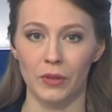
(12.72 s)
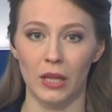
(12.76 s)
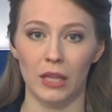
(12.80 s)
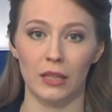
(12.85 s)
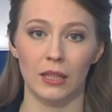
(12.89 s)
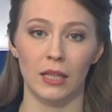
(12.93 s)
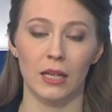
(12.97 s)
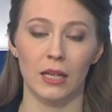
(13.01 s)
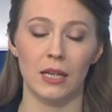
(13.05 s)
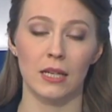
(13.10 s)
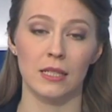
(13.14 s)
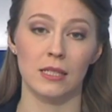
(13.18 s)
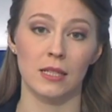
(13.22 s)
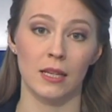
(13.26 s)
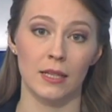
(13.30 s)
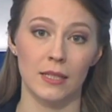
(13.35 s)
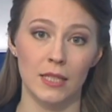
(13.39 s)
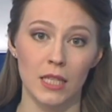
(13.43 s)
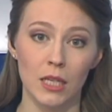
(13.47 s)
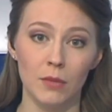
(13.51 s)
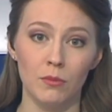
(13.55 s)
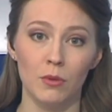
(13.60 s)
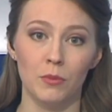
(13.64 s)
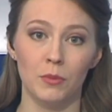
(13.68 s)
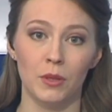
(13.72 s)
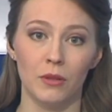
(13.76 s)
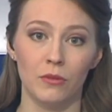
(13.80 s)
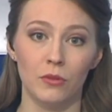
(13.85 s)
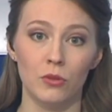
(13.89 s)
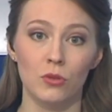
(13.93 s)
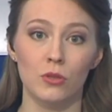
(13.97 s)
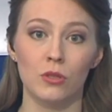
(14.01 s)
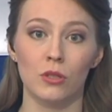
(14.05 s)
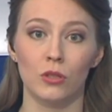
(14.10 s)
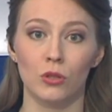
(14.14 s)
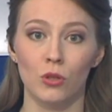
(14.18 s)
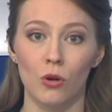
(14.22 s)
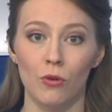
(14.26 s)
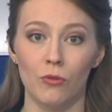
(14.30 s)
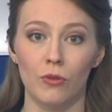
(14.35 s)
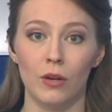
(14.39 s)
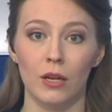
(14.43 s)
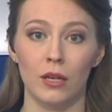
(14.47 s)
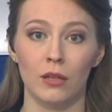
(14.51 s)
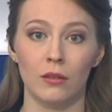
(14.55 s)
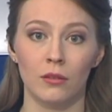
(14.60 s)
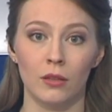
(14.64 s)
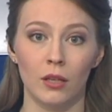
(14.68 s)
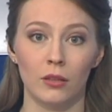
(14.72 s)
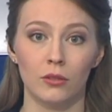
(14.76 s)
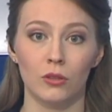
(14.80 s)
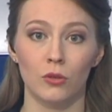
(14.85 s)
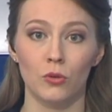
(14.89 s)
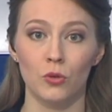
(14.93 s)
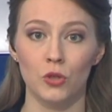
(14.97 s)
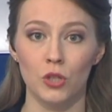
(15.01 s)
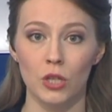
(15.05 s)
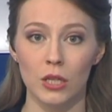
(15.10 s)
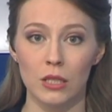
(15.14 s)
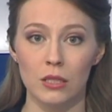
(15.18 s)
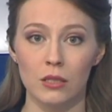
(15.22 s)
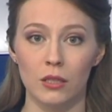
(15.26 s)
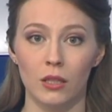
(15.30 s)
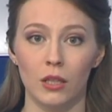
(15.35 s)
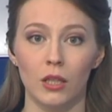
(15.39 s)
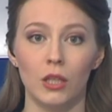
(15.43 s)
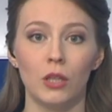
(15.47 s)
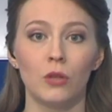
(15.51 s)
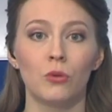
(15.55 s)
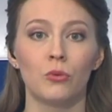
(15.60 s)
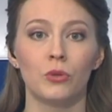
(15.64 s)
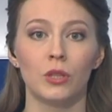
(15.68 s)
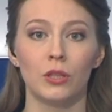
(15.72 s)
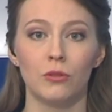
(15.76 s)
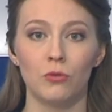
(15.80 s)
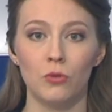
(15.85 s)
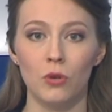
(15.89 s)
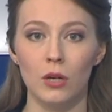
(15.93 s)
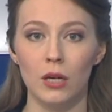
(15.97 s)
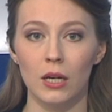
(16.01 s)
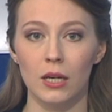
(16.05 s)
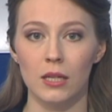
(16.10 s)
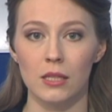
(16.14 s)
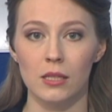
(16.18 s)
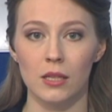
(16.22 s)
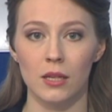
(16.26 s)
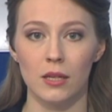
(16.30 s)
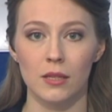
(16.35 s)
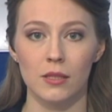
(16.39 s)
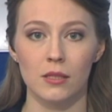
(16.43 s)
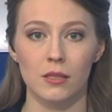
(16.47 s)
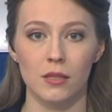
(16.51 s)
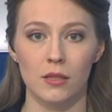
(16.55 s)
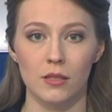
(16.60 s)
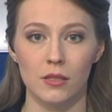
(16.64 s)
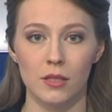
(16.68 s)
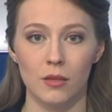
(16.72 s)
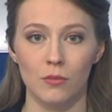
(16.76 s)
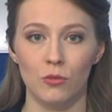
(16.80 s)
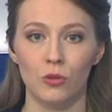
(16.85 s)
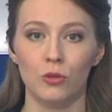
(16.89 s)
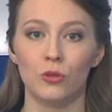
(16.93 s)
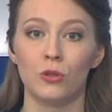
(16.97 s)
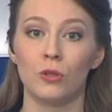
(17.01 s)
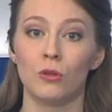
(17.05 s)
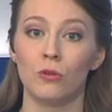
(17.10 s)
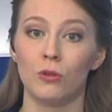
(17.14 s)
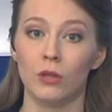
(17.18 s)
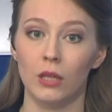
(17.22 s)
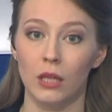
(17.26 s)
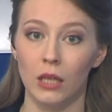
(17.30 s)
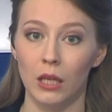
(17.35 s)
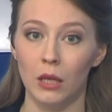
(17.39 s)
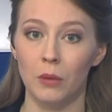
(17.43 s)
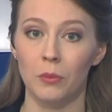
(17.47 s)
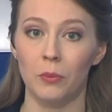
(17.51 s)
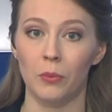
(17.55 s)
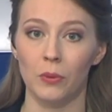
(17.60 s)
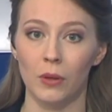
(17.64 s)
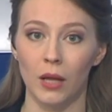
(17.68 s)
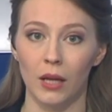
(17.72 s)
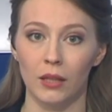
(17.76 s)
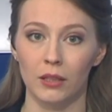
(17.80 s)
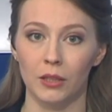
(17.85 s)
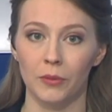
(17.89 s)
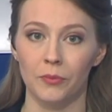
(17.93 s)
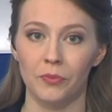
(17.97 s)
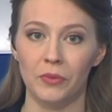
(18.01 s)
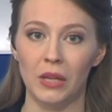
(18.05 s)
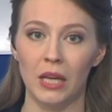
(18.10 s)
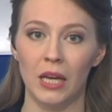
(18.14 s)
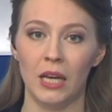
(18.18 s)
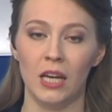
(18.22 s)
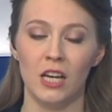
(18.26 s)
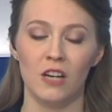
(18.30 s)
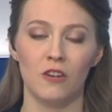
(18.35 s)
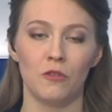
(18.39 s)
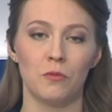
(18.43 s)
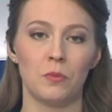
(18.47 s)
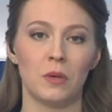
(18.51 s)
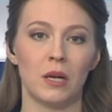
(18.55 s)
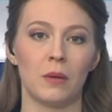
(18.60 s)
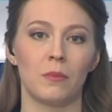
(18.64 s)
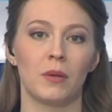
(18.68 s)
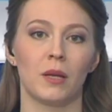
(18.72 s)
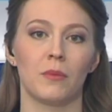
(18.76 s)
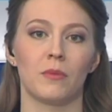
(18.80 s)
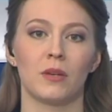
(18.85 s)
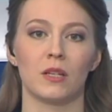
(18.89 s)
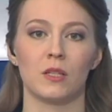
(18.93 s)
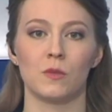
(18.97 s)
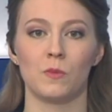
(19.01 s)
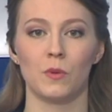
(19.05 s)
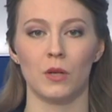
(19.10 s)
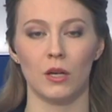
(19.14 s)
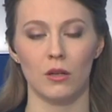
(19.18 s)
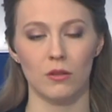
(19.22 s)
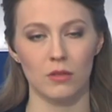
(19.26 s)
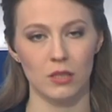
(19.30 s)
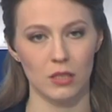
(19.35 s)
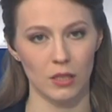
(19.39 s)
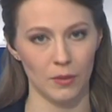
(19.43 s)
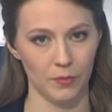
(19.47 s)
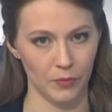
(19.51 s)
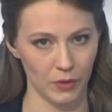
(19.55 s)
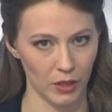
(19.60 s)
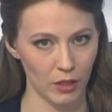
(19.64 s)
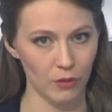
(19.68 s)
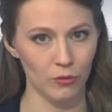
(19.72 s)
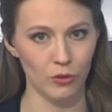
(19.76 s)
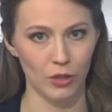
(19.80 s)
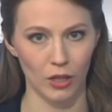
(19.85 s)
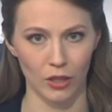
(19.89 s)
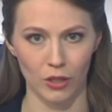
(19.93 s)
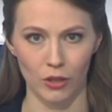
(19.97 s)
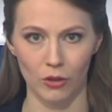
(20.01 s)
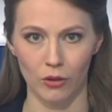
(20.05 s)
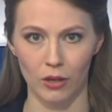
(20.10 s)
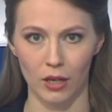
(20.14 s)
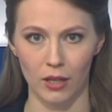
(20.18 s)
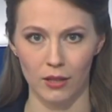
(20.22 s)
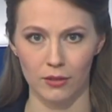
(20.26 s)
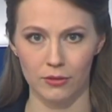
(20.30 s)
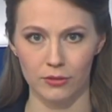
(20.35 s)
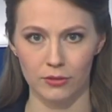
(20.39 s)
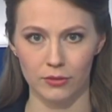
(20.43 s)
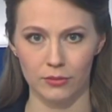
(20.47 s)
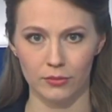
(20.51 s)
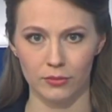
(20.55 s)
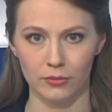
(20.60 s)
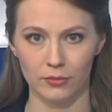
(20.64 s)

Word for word: Однако затем объявился новый арендатор участка, и у него оказались на землю другие планы. В проблеме разбирался Евгений Гуляев.